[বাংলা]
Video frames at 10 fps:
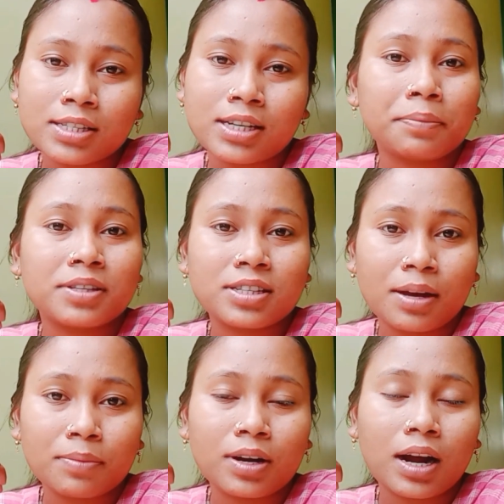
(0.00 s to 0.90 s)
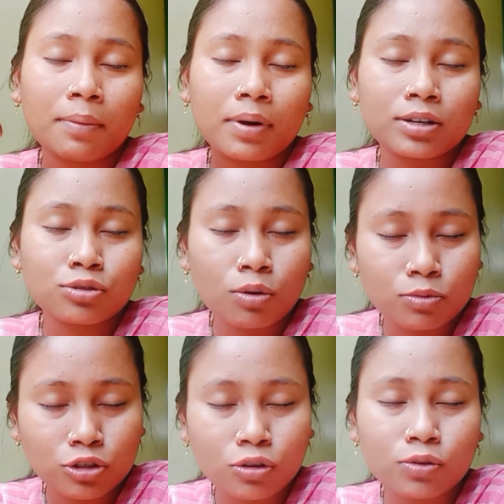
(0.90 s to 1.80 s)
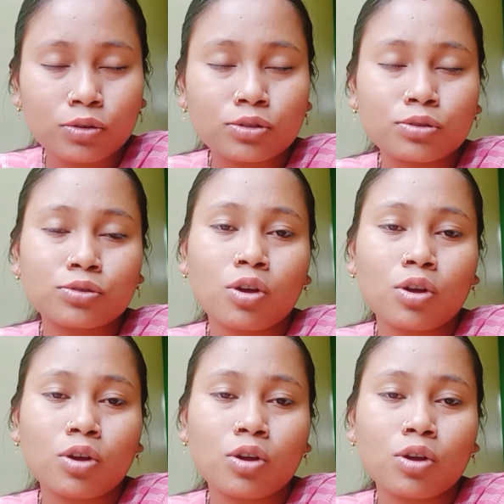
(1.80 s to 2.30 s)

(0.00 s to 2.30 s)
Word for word: চাবে যে আমি আমার সমস্যাগুলো যেন